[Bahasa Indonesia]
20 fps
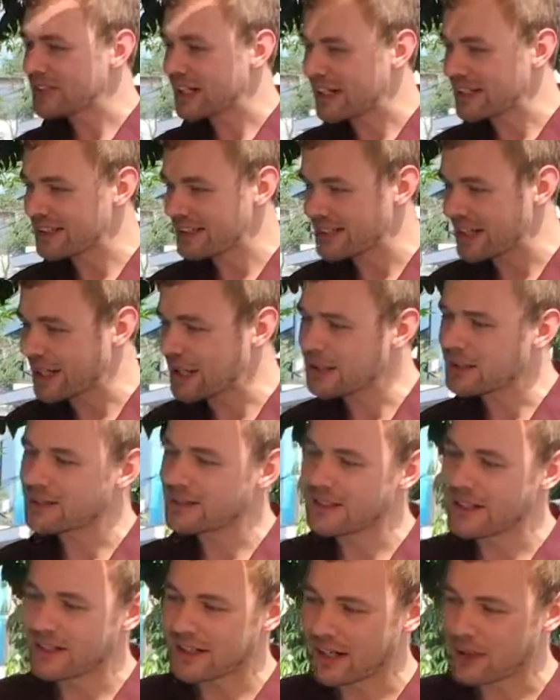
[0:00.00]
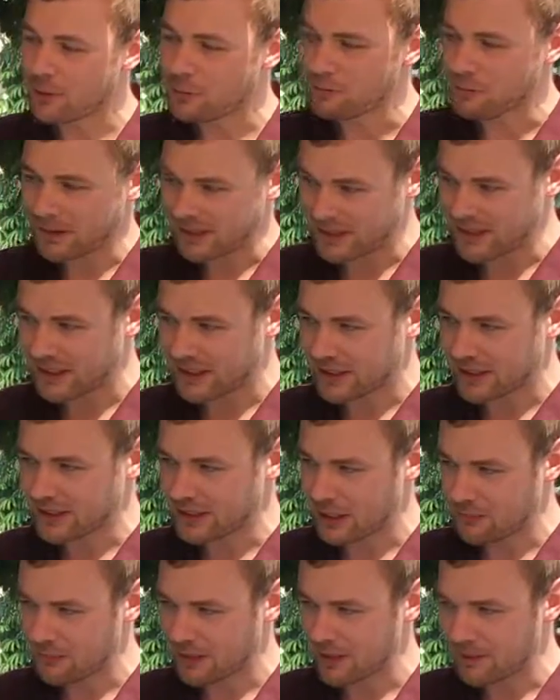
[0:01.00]
sangat enak dan aku pasti akan
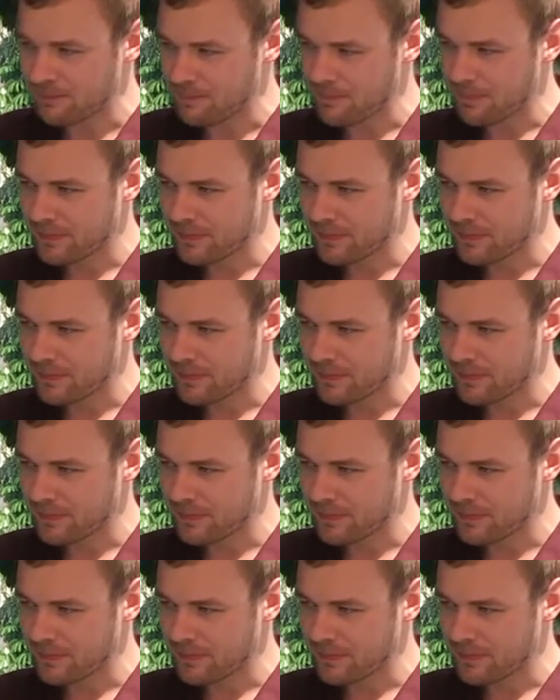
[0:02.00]
kembali